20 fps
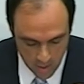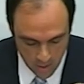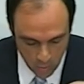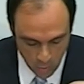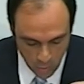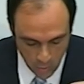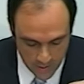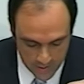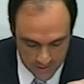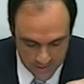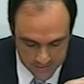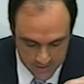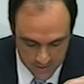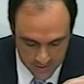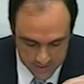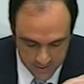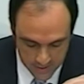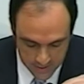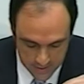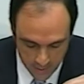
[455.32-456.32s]
Una de las
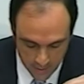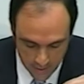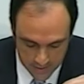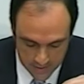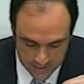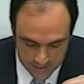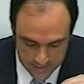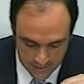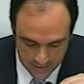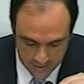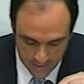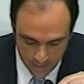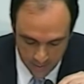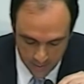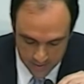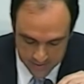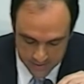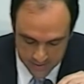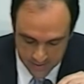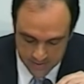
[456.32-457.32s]
iniciativas
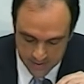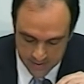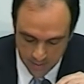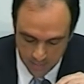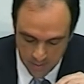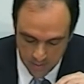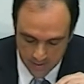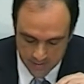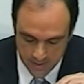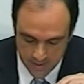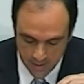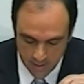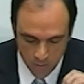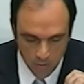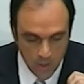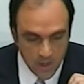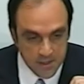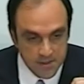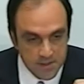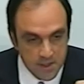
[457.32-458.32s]
destacables es el Plan de
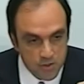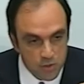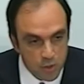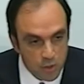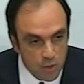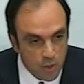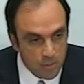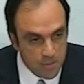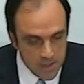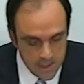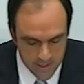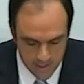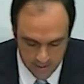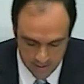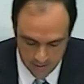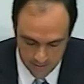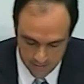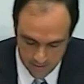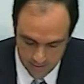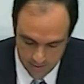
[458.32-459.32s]
Regularización
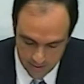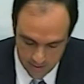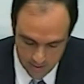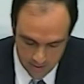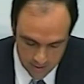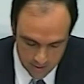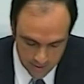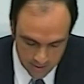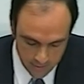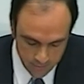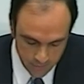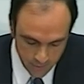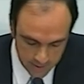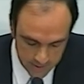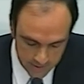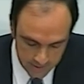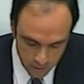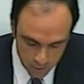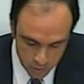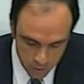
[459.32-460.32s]
Dominial, que fue
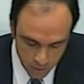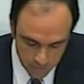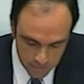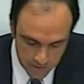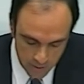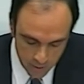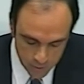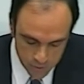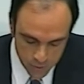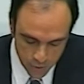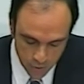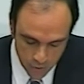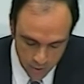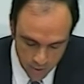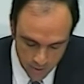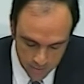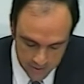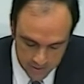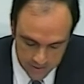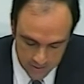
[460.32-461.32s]
creado en 2008 con el
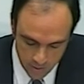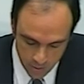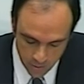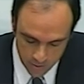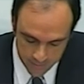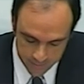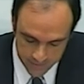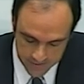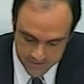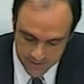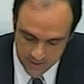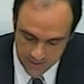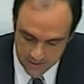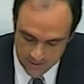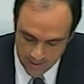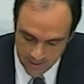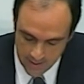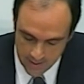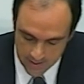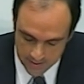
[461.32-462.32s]
objetivo de
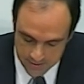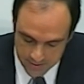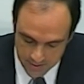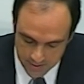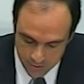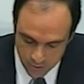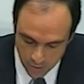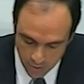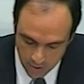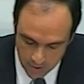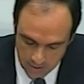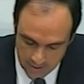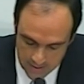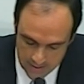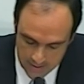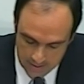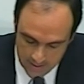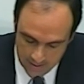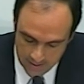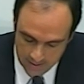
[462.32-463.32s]
facilitar el acceso
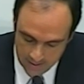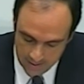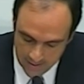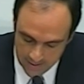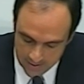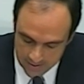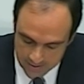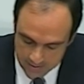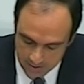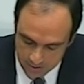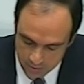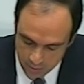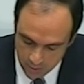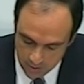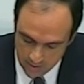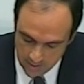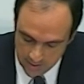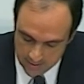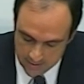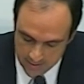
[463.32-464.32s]
a la legalización de
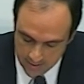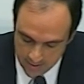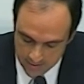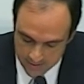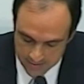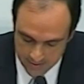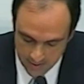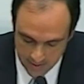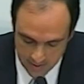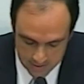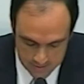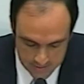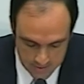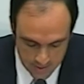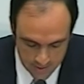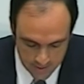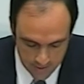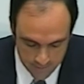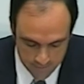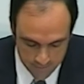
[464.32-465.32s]
la tenencia de la
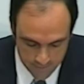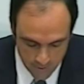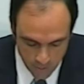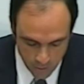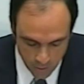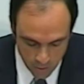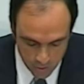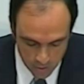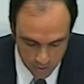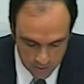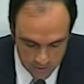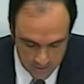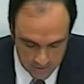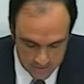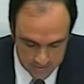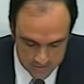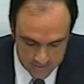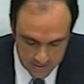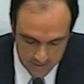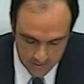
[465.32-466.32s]
tierra en favor
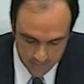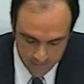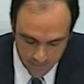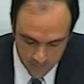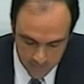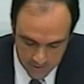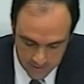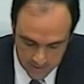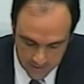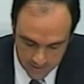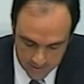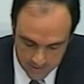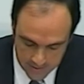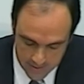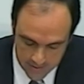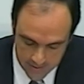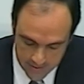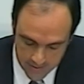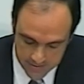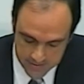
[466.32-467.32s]
de las familias que
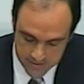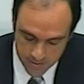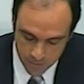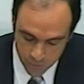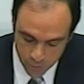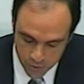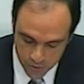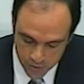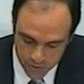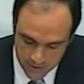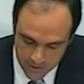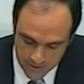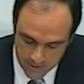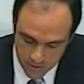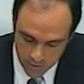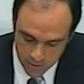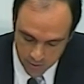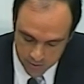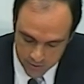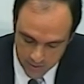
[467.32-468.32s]
desde hace muchos
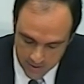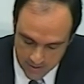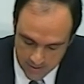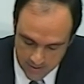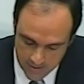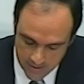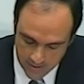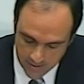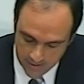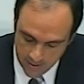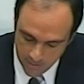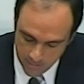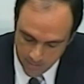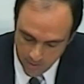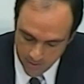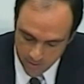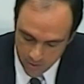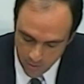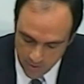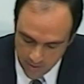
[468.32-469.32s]
años
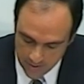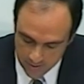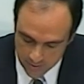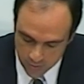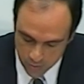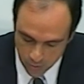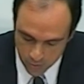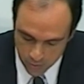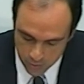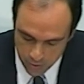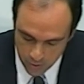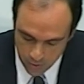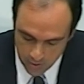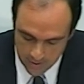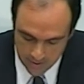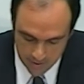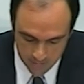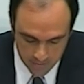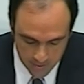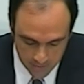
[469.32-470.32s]
reclamaban una resolución que
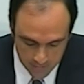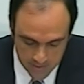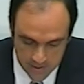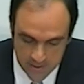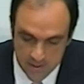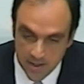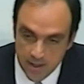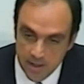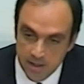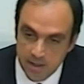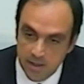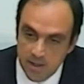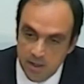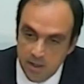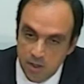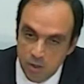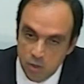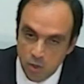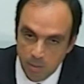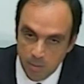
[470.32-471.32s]
les permita
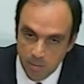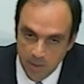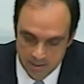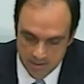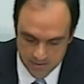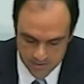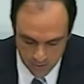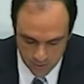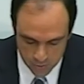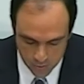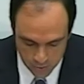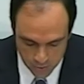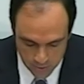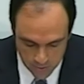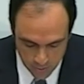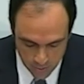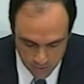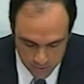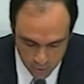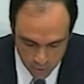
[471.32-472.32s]
normalizar su
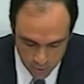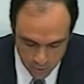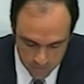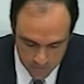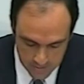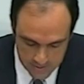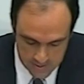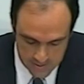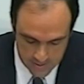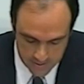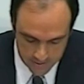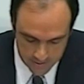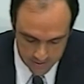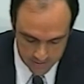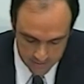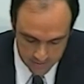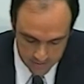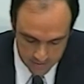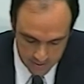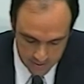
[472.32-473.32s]
situación dominial.
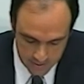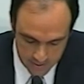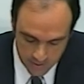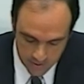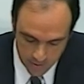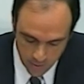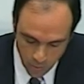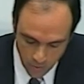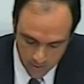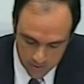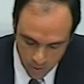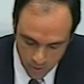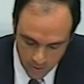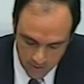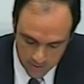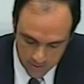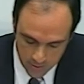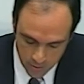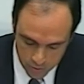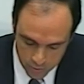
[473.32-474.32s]
En cuatro
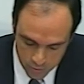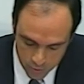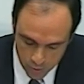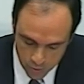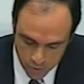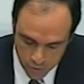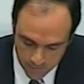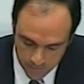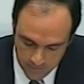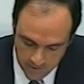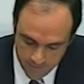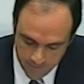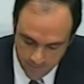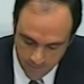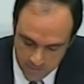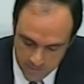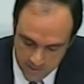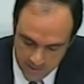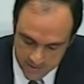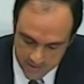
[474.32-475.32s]
años, 8.000
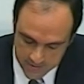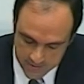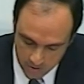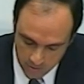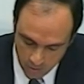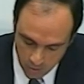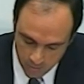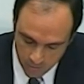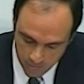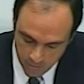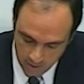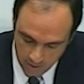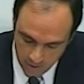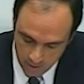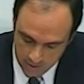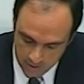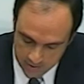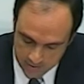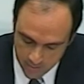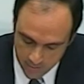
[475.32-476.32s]
familias se incorporaron
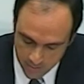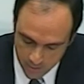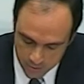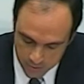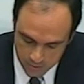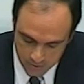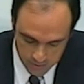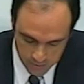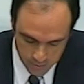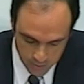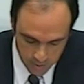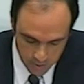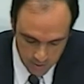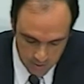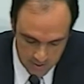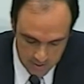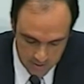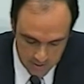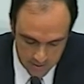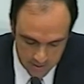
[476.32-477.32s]
a este proceso,
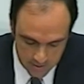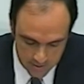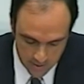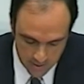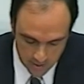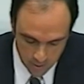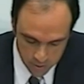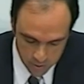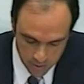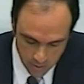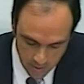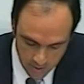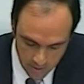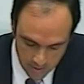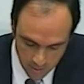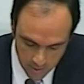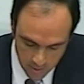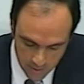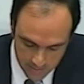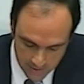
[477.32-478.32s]
que
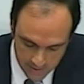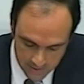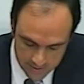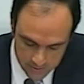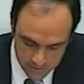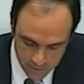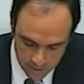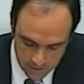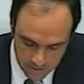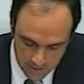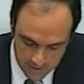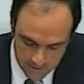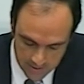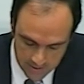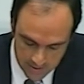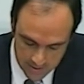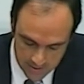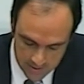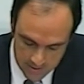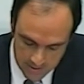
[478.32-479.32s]
continuaremos de manera
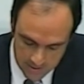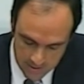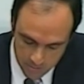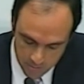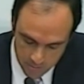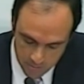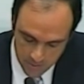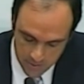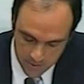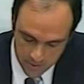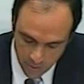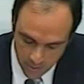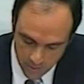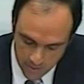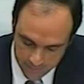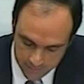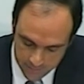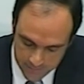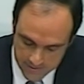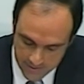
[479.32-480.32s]
sostenida, previendo
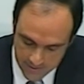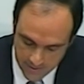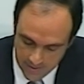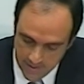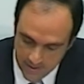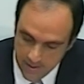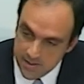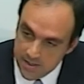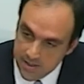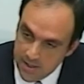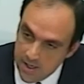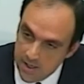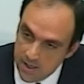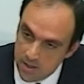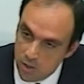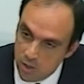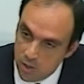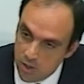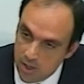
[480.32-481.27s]
beneficiar este año